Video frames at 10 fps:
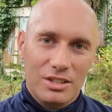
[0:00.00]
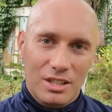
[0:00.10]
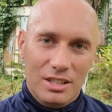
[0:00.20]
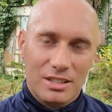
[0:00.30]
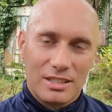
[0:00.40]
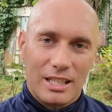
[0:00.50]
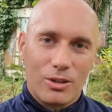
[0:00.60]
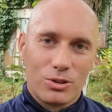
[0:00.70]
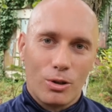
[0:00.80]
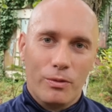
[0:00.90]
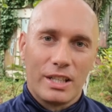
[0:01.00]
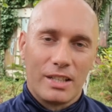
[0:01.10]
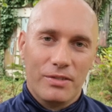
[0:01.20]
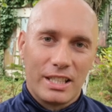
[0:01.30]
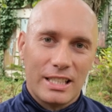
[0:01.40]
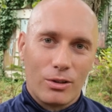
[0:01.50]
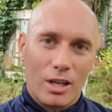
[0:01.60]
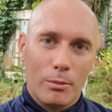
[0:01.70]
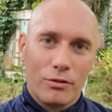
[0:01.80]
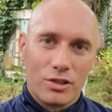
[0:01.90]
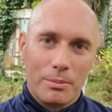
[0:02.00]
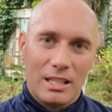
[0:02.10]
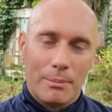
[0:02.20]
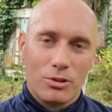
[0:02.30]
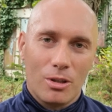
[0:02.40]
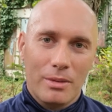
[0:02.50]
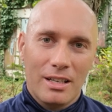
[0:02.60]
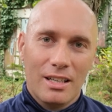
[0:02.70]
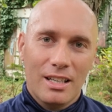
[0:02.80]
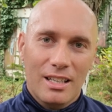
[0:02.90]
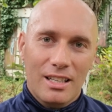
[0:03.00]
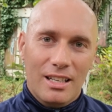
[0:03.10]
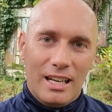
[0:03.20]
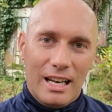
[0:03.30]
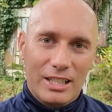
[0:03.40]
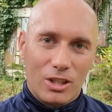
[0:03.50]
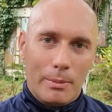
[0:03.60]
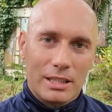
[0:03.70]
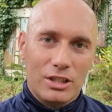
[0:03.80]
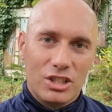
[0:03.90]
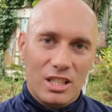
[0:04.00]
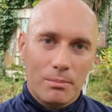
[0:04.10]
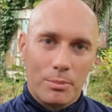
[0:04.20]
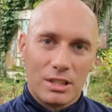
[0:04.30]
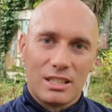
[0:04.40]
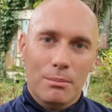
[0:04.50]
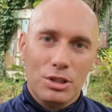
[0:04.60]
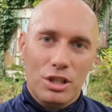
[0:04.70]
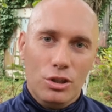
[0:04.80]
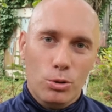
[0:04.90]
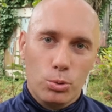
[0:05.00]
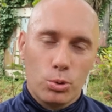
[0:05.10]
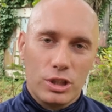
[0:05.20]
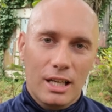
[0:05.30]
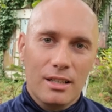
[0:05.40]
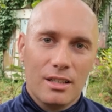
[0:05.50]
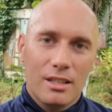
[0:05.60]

czyli z tego, co wygenerujemy w sobie na poziomie elektromagnetycznym poprzez te myśli i uczucia,